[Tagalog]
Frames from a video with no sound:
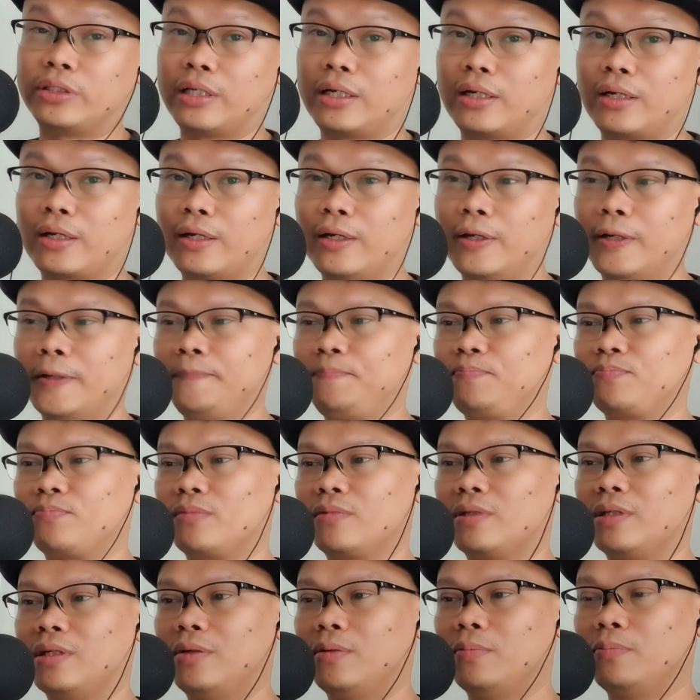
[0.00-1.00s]
Ng, um,
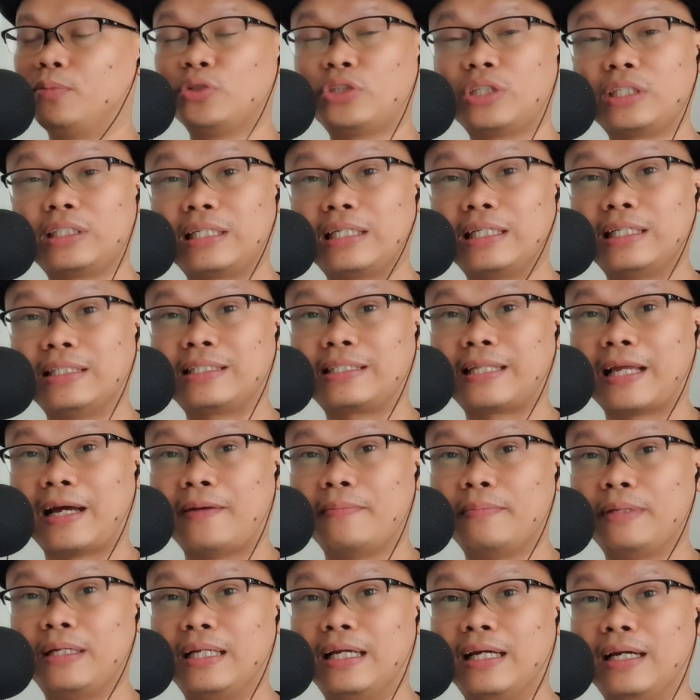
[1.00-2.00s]
naubos siya sa ng
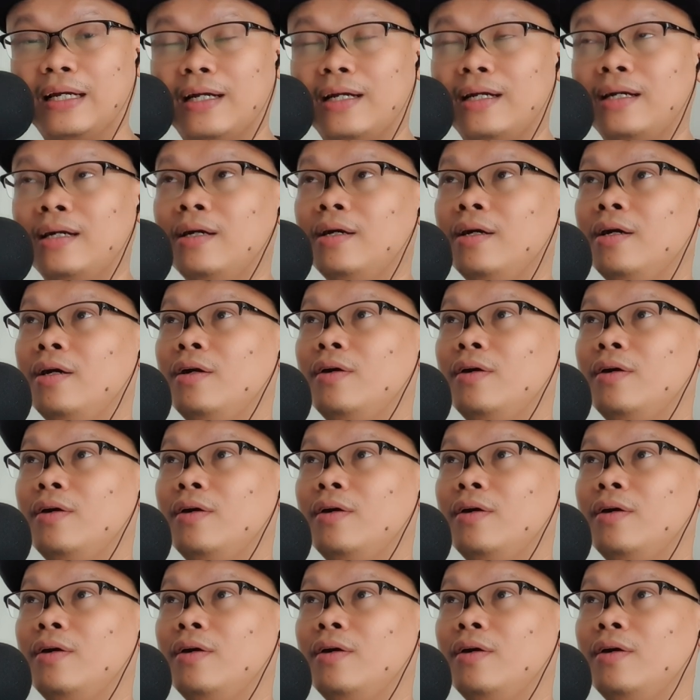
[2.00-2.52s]
stamina